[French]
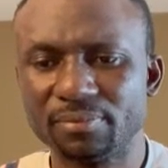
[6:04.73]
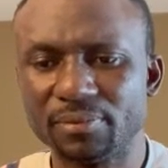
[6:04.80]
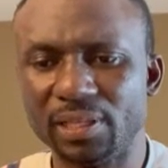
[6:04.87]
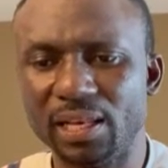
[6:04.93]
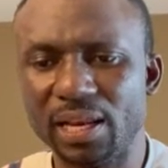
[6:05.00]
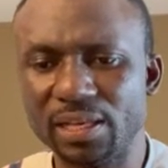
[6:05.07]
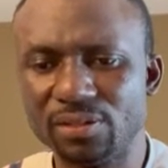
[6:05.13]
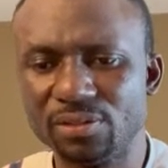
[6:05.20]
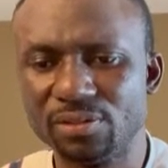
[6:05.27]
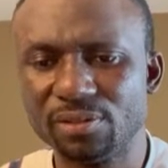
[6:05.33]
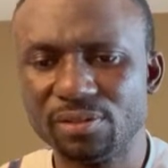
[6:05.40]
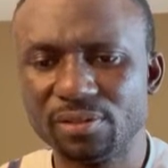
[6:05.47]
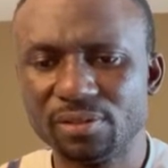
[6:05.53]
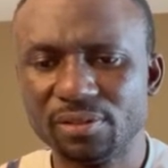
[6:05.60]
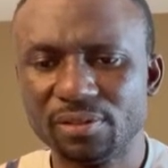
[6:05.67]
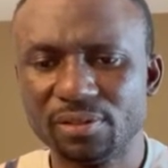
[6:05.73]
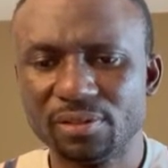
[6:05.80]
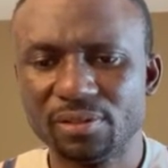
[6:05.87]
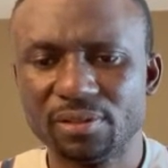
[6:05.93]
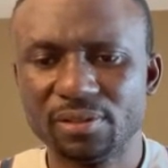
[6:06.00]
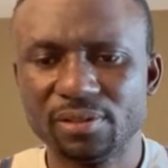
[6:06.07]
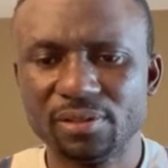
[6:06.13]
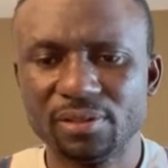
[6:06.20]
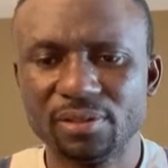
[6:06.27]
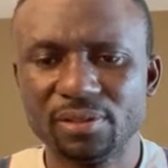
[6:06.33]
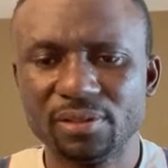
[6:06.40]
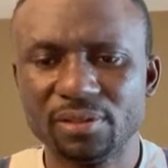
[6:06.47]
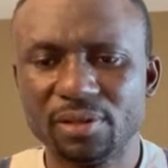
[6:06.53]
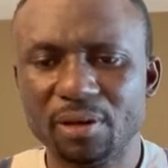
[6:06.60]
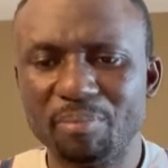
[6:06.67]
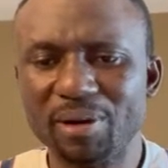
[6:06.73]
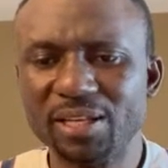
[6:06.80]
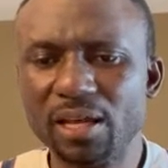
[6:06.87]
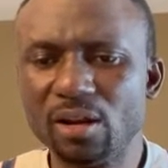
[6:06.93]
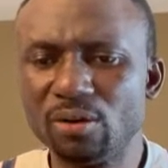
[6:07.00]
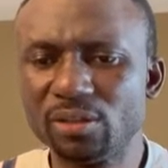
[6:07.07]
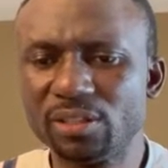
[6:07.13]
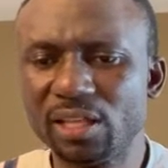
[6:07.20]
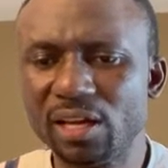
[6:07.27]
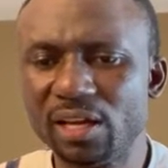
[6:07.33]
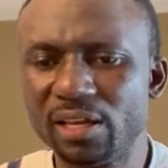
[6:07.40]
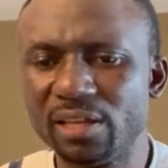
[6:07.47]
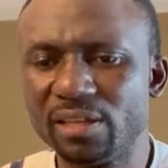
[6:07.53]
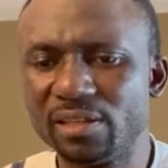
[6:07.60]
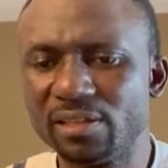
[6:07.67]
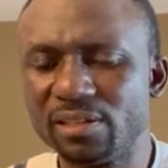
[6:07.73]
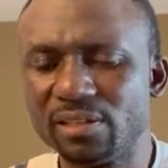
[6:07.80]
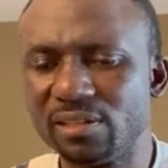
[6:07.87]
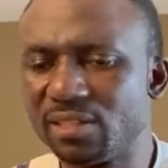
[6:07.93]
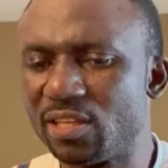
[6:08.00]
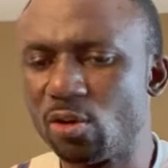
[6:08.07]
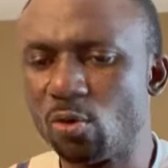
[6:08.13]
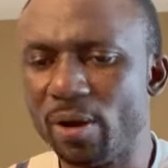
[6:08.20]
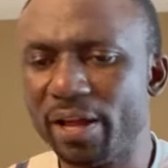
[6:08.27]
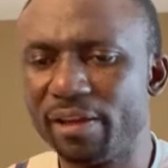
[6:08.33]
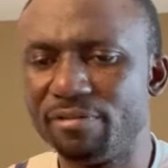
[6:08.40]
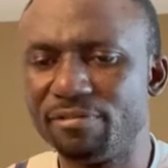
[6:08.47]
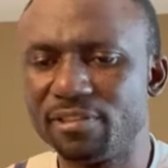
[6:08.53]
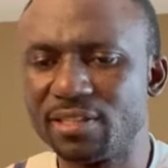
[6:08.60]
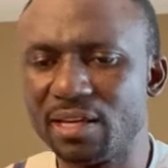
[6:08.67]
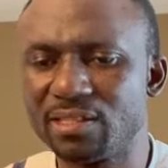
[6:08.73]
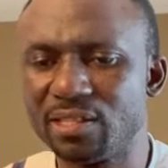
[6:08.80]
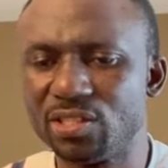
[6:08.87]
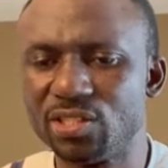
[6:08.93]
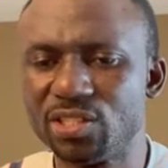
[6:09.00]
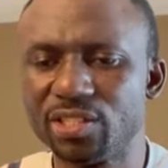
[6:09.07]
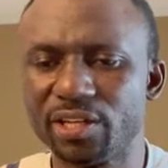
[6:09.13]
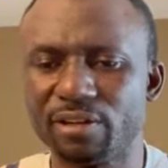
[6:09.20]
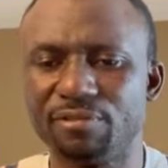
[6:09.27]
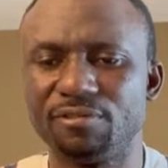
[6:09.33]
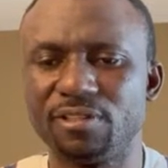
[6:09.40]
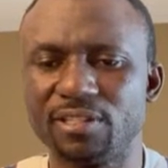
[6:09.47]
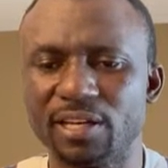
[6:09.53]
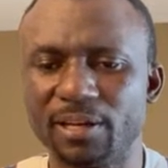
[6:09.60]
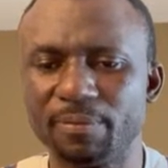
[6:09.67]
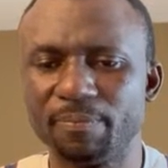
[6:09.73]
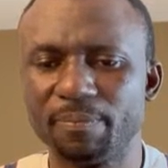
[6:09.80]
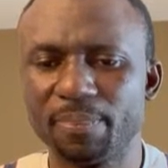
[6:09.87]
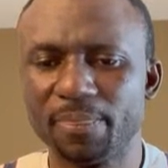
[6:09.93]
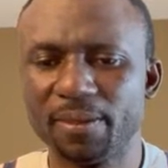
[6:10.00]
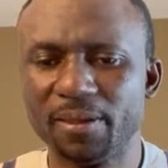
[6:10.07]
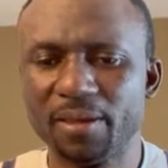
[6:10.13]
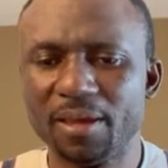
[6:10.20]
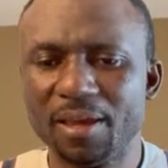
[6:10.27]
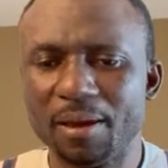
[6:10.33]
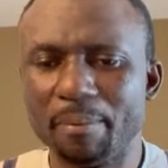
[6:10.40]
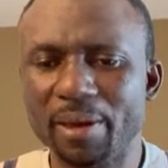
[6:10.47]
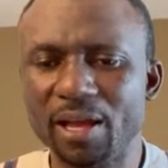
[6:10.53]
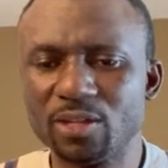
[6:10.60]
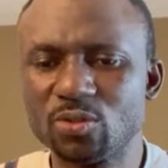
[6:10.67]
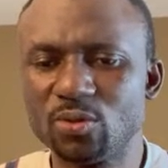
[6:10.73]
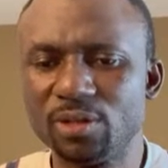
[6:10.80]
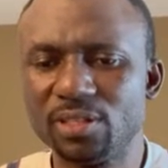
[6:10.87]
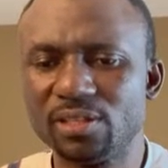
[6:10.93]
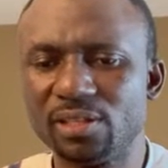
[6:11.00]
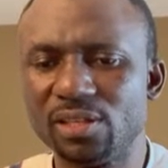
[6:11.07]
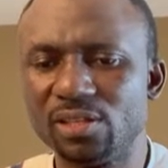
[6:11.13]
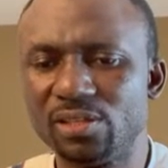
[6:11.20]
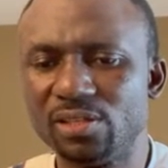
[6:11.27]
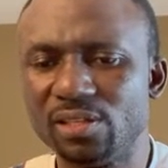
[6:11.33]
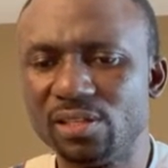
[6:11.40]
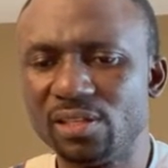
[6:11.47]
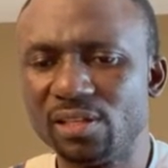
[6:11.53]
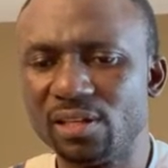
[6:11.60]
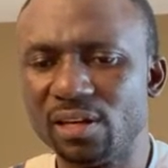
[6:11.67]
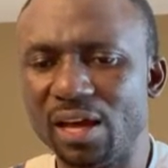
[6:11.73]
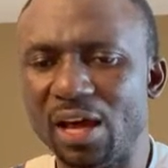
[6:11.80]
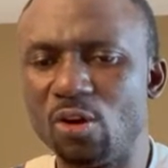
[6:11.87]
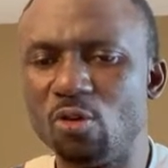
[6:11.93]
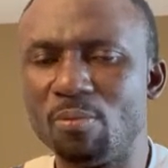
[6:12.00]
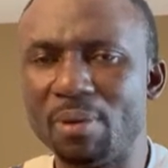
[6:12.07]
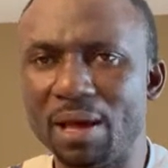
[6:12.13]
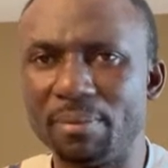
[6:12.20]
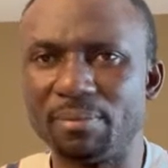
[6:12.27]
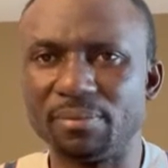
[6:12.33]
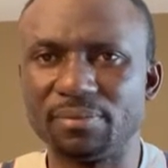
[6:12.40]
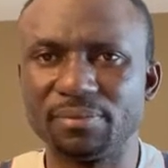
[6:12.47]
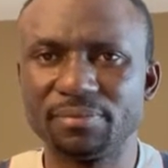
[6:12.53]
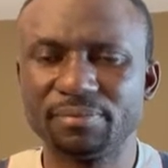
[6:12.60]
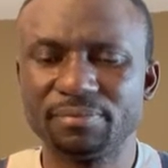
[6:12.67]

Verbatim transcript: il a dit, pendant longtemps, ce roi refusa, ce juge refusa. Mais ensuite, il dit en lui-même,